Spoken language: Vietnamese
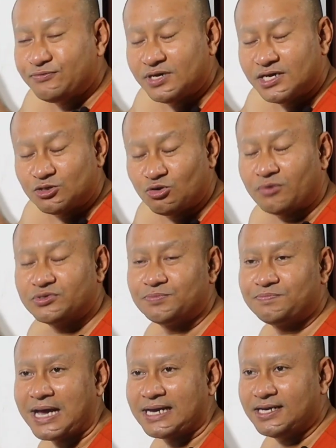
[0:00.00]
về trộm
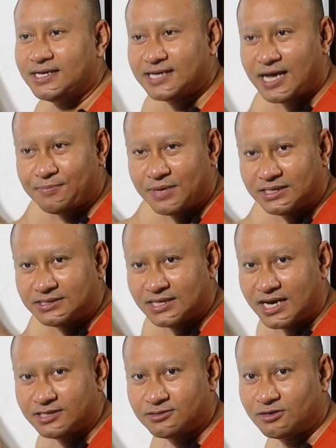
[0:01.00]
sầm bát đó cả bành
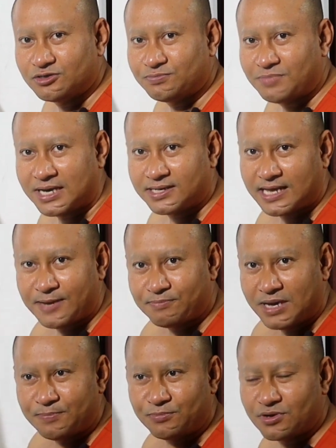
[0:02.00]
trái trộm sầm bát tam
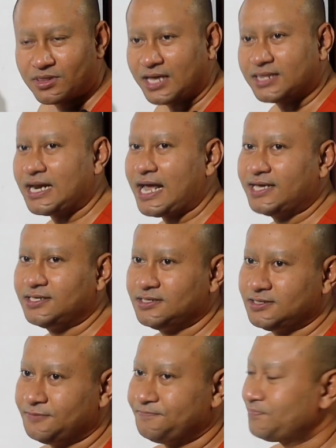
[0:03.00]
bạch bột sạt na
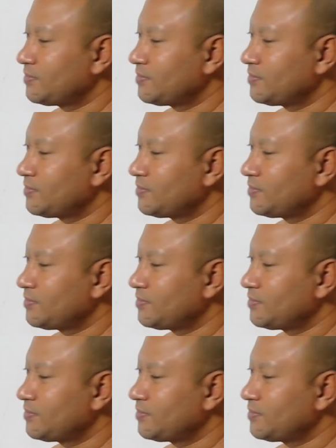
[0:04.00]
dừng